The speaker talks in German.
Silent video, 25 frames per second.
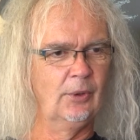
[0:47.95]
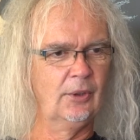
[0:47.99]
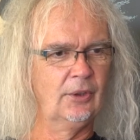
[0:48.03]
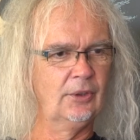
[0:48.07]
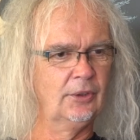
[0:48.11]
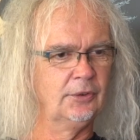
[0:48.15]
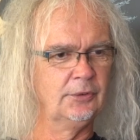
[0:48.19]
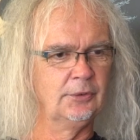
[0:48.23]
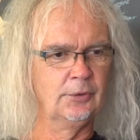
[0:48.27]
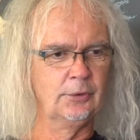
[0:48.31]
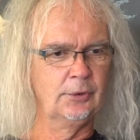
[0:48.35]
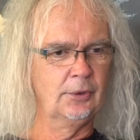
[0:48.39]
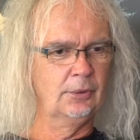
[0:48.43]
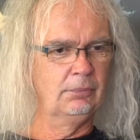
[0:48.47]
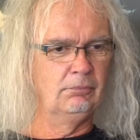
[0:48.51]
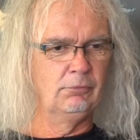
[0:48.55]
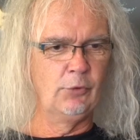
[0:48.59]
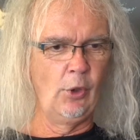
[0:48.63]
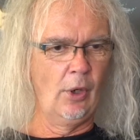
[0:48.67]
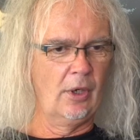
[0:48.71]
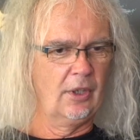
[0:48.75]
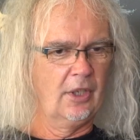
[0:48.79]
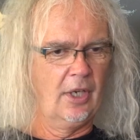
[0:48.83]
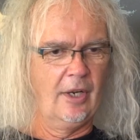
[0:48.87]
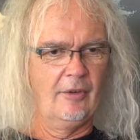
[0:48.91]
Und
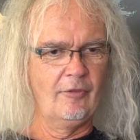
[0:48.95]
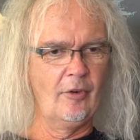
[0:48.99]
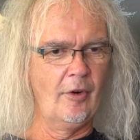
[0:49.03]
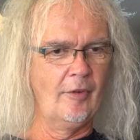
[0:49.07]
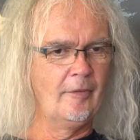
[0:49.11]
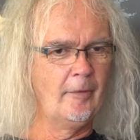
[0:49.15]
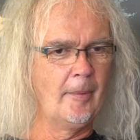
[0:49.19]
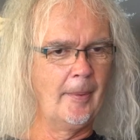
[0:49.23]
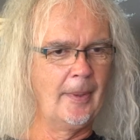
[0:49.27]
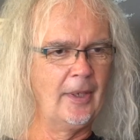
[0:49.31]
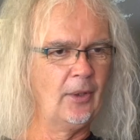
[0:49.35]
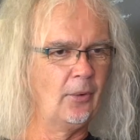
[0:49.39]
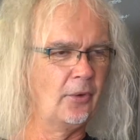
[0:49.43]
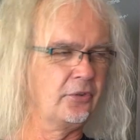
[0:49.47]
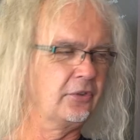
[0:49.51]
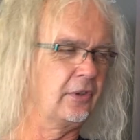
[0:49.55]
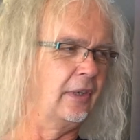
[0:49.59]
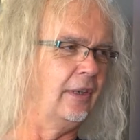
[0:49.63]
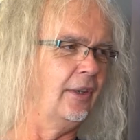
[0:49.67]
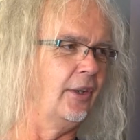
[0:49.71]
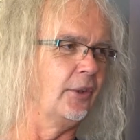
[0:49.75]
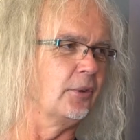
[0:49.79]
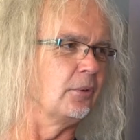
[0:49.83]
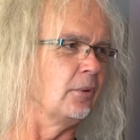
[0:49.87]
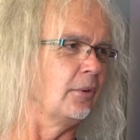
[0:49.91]
ja, da waren wir mal
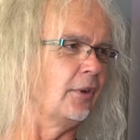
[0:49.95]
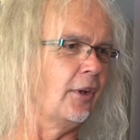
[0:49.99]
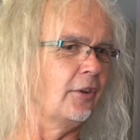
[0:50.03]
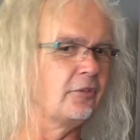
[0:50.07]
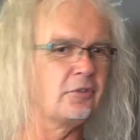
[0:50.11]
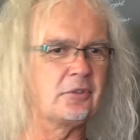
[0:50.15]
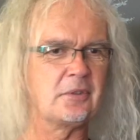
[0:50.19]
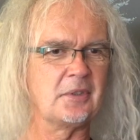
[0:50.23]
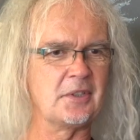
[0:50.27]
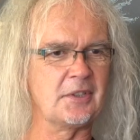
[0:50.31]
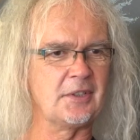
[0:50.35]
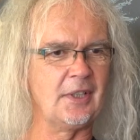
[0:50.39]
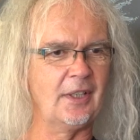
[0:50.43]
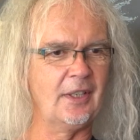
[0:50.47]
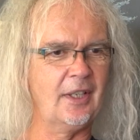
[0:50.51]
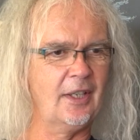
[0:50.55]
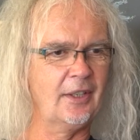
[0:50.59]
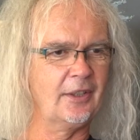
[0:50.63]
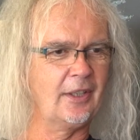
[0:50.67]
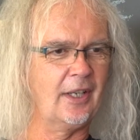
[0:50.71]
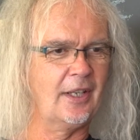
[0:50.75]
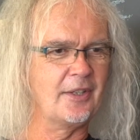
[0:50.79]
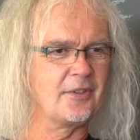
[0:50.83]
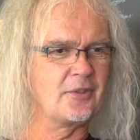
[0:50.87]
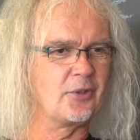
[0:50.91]
losgelegt. Und das ist dann
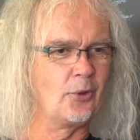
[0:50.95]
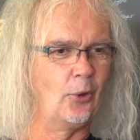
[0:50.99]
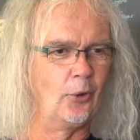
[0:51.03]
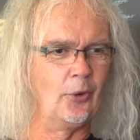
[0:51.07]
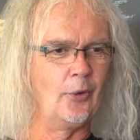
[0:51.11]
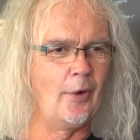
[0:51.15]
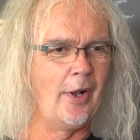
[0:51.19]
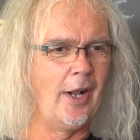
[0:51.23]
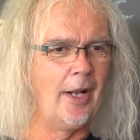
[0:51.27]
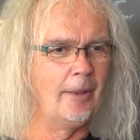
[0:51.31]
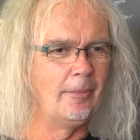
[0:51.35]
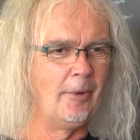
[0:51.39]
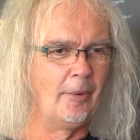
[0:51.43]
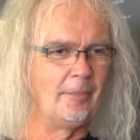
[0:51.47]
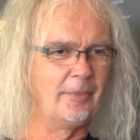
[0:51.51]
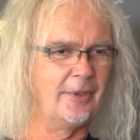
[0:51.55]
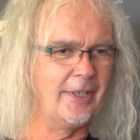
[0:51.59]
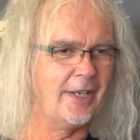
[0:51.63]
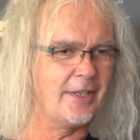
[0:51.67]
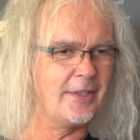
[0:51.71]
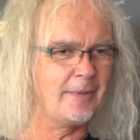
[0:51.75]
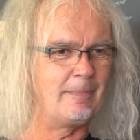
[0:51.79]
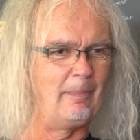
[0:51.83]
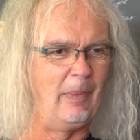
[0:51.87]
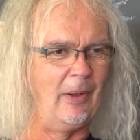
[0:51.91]
halt als Soloalbum
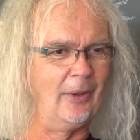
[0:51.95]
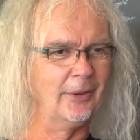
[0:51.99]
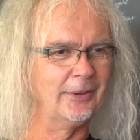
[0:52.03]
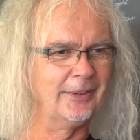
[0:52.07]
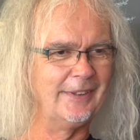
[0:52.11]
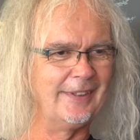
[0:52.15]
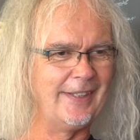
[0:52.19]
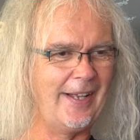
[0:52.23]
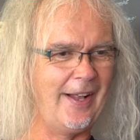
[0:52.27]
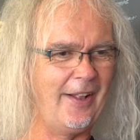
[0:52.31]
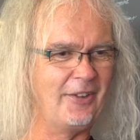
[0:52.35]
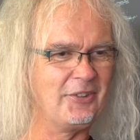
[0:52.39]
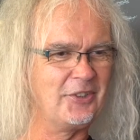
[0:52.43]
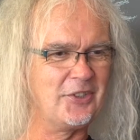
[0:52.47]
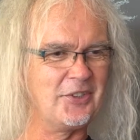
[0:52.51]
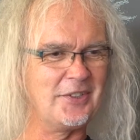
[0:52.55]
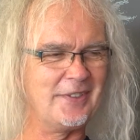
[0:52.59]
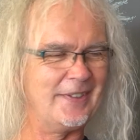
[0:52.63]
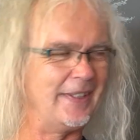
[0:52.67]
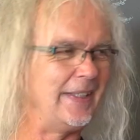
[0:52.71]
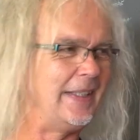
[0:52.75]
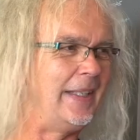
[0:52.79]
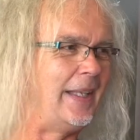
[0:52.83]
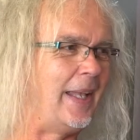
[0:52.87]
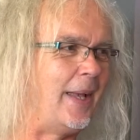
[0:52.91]
Chris Bolton da als
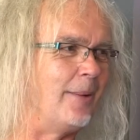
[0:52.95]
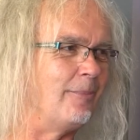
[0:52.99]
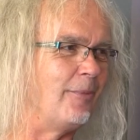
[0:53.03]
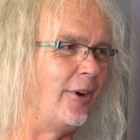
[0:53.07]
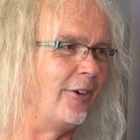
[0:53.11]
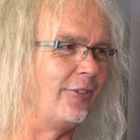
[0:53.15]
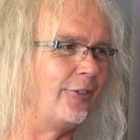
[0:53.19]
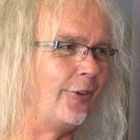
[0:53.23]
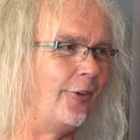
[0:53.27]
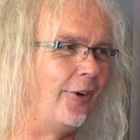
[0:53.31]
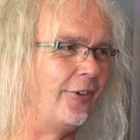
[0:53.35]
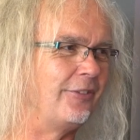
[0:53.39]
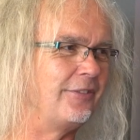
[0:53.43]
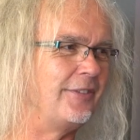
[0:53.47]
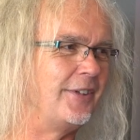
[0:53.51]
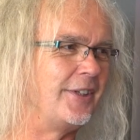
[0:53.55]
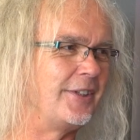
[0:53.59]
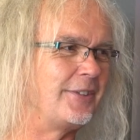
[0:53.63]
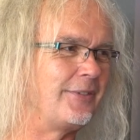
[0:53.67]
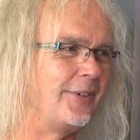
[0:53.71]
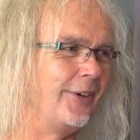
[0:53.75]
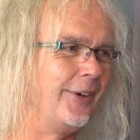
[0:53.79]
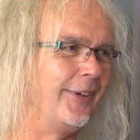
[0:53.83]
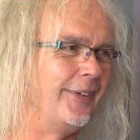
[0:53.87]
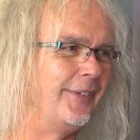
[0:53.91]
Steelhammer
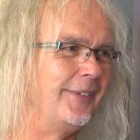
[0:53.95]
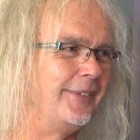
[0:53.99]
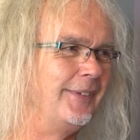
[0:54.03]
veröffentlicht worden.